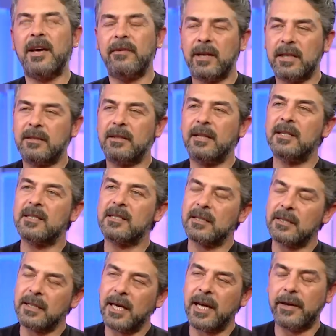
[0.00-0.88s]
evet
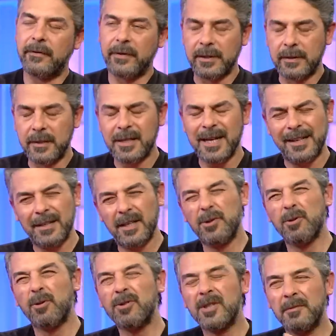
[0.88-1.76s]
yazı evet
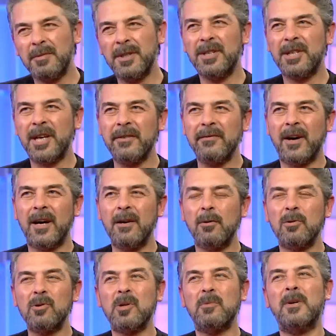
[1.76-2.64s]
sadece orada bir şey
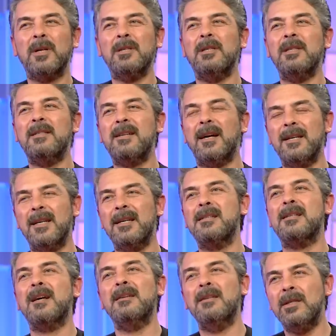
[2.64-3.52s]
var o zaman
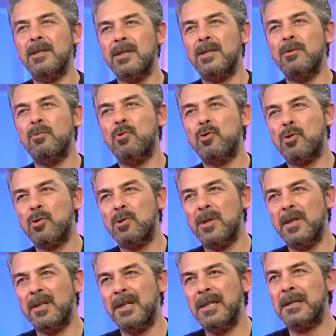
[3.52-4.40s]
İtalyan sahne
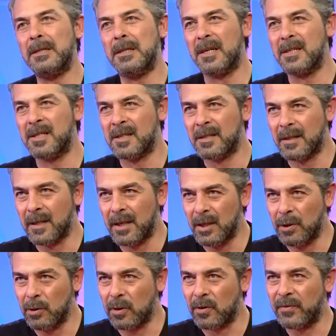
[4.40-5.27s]
üstünde değildir aslında
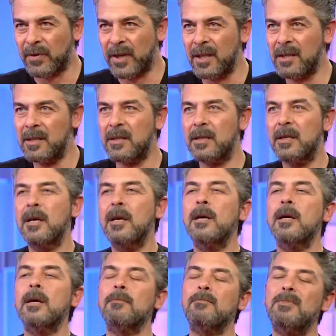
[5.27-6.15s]
In Your Face. Evet.
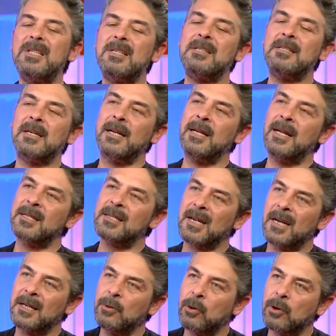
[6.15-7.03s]
Biz İtalyan
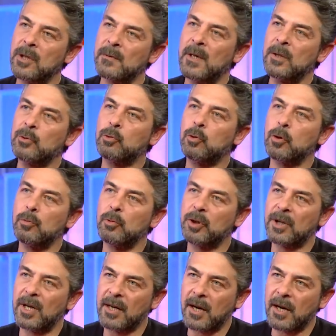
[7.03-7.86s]
sahnede oynamak durumunda